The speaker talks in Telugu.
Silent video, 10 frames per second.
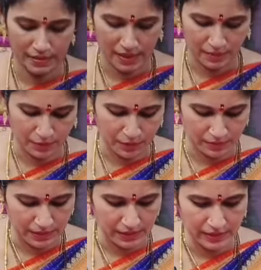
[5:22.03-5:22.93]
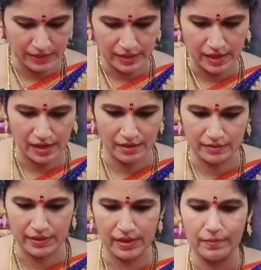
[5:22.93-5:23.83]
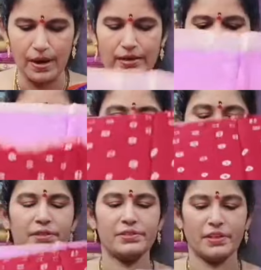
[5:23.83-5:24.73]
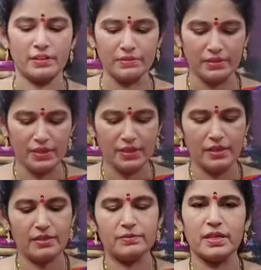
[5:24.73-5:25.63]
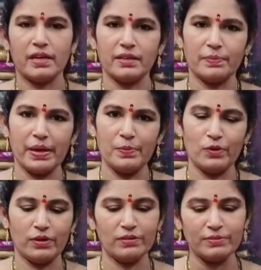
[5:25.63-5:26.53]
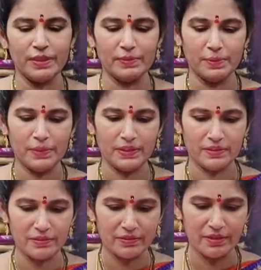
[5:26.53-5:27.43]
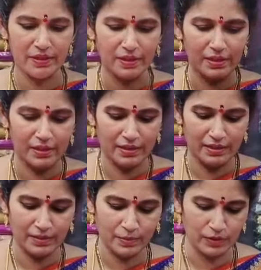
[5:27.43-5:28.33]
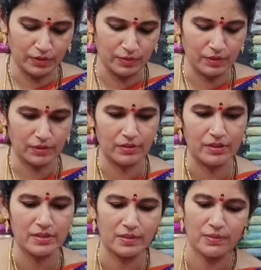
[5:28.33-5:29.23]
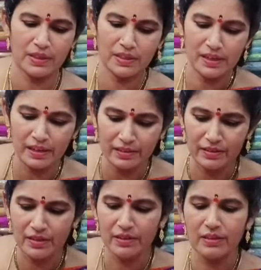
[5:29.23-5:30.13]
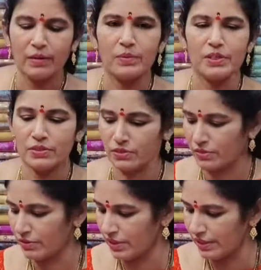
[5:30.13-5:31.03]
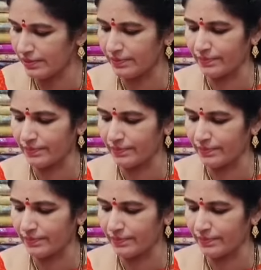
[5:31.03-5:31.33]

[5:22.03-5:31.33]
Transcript: సారీ మొత్తం మనకి ఇది ఆల్ ఓవర్ ఇలా బాందిని ప్రింట్ ఇచ్చారు అండ్ సారీకి పై బోర్డరు బేబీ పింక్ బాటమ్ బోర్డర్ కూడా సేమ్ మనకి ఇలా కాంబినేషన్ వస్తుంది